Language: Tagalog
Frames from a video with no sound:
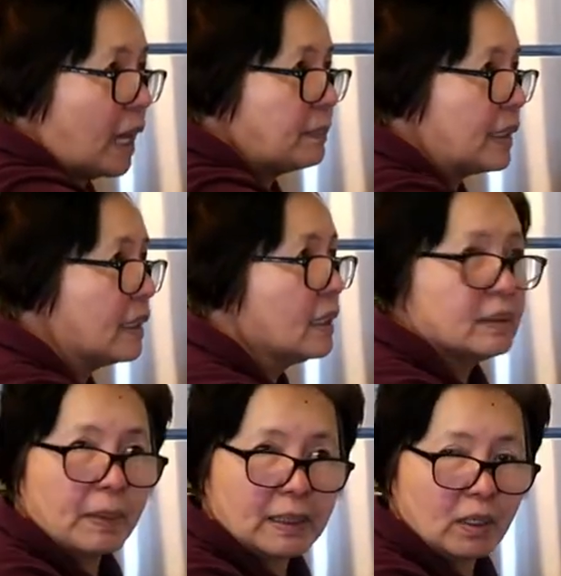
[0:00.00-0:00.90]
na kami,
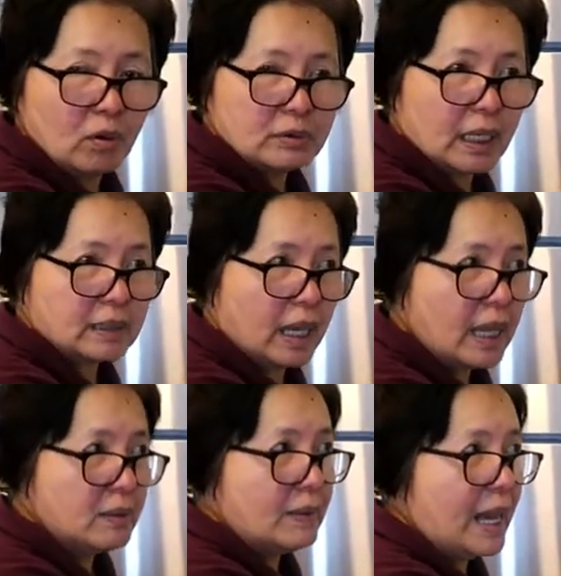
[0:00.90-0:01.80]
paglingon ko sa kanya,
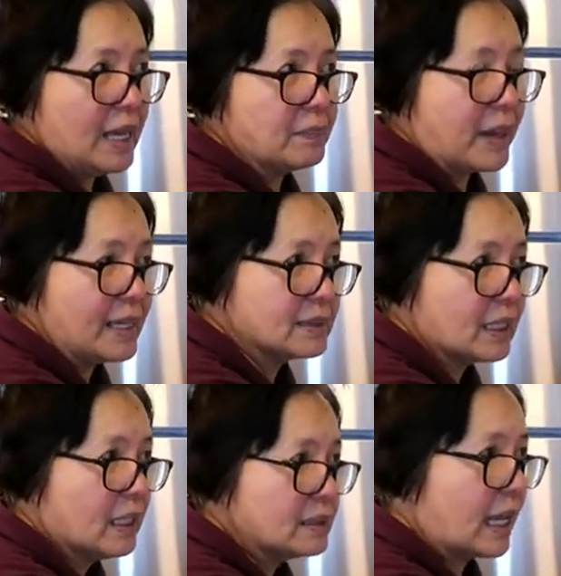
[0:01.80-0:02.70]
ay wala kang mas.
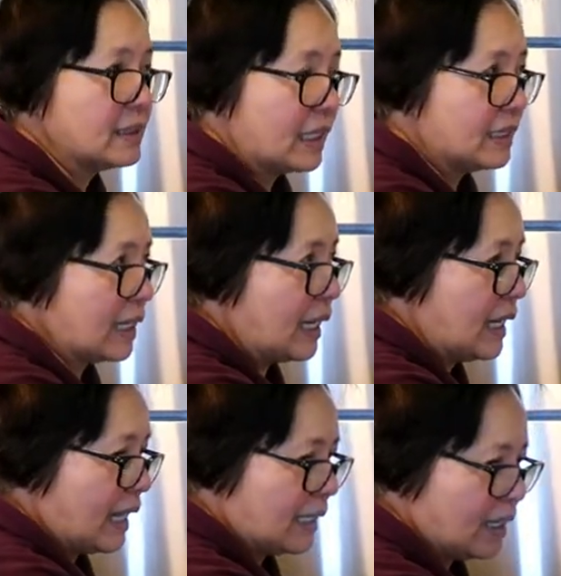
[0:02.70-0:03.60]
Sa kanya lang
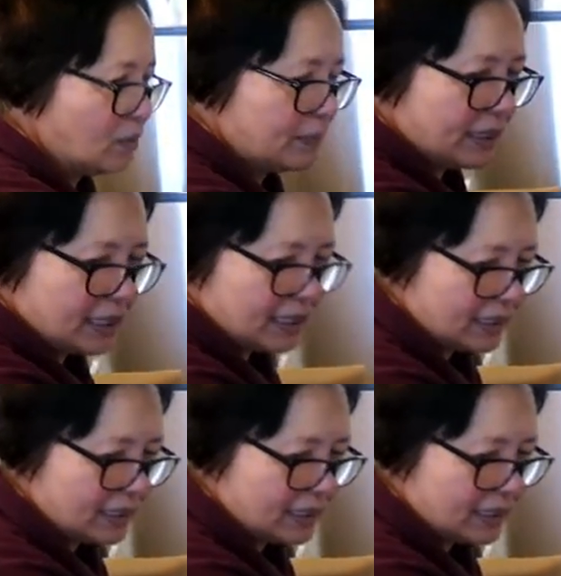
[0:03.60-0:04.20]
naalala, oh my Oo.